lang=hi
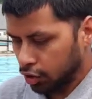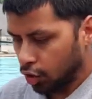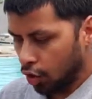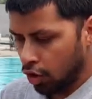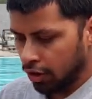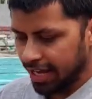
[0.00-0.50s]

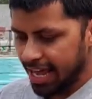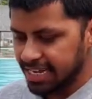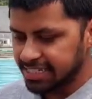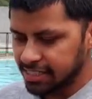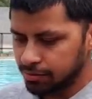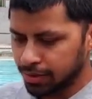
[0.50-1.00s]
तो
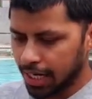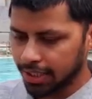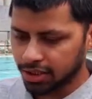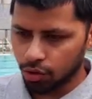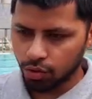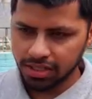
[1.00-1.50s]
एक चीज़ बताना
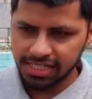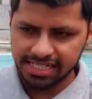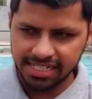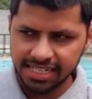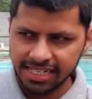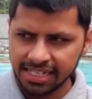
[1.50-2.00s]
चाहूँगा
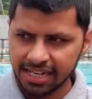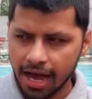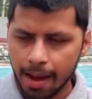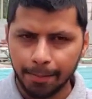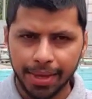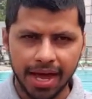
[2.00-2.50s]
जैसे कि
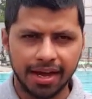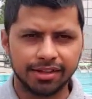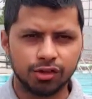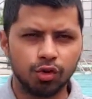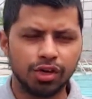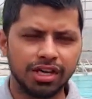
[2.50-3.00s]
आप क्या
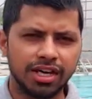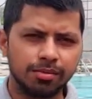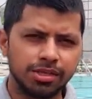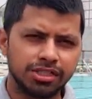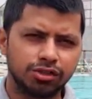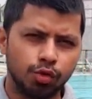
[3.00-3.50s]
करते हो कि
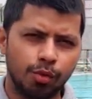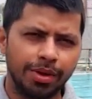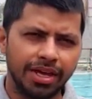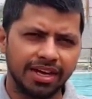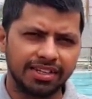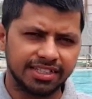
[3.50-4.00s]
कभी
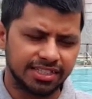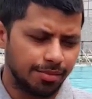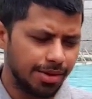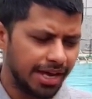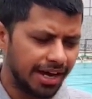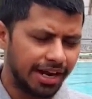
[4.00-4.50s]
स्विमिंग करते
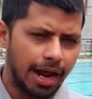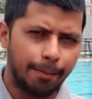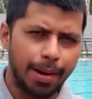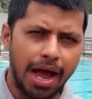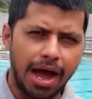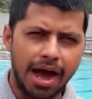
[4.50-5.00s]
समय अगर
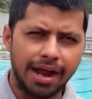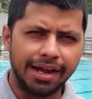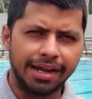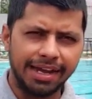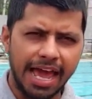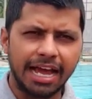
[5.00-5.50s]
आपका
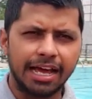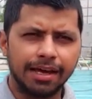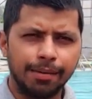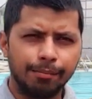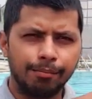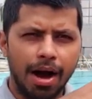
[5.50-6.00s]
नेक
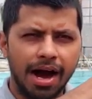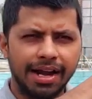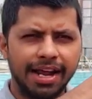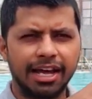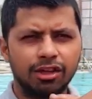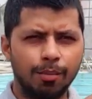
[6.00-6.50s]
बाहर
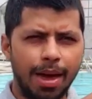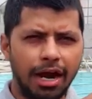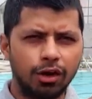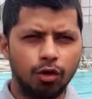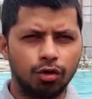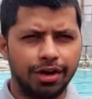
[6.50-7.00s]
रहेगा तो
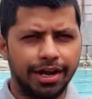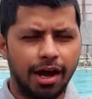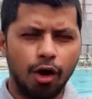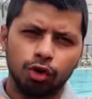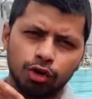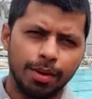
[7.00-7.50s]
बैक डाउन
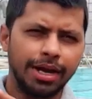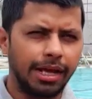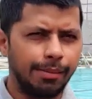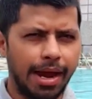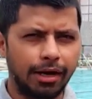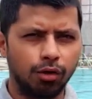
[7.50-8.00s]
रहेगा
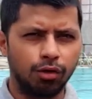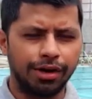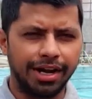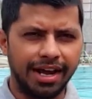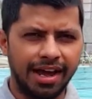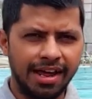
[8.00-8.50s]
ऑटोमेटिकली बैक डाउन
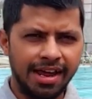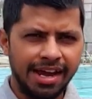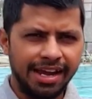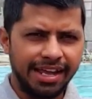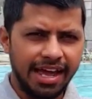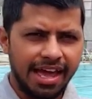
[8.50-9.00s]
रहेगा
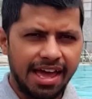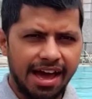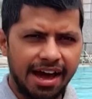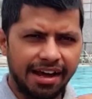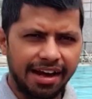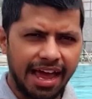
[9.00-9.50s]
ठीक है
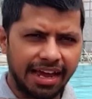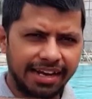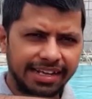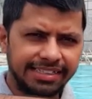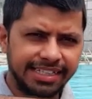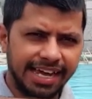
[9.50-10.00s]
अगर नेक
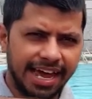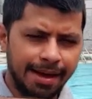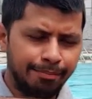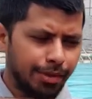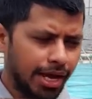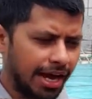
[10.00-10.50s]
नीचे है
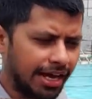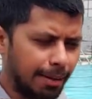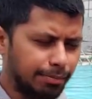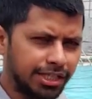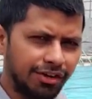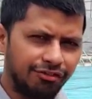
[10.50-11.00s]
अगर
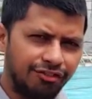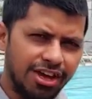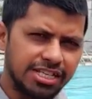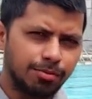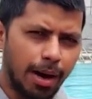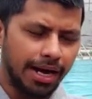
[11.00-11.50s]
आप सिर्फ
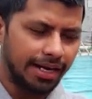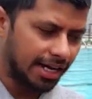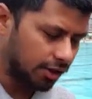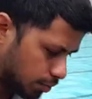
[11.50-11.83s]
फेस बाहर निकालते